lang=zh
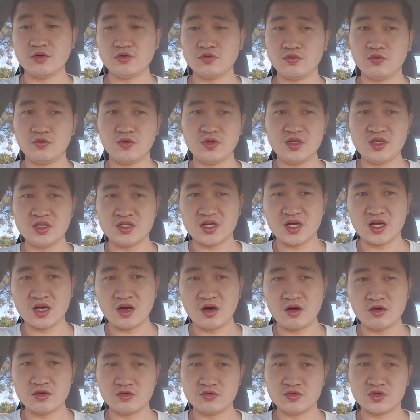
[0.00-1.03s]
如果你在
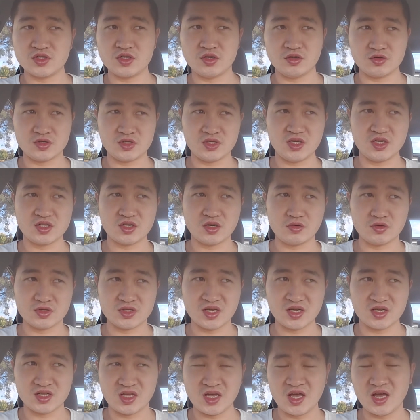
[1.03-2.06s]
澳洲滞留时间超过
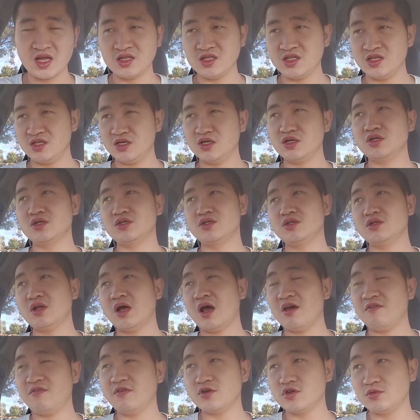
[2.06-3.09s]
三十天，你的
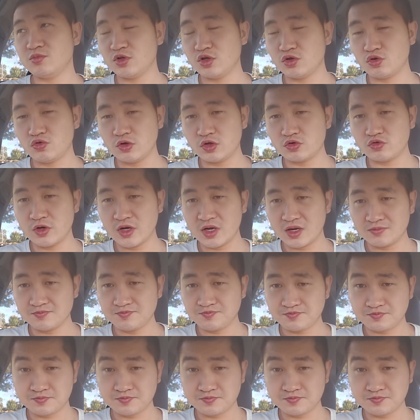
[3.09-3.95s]
iPhone 就不能退税了。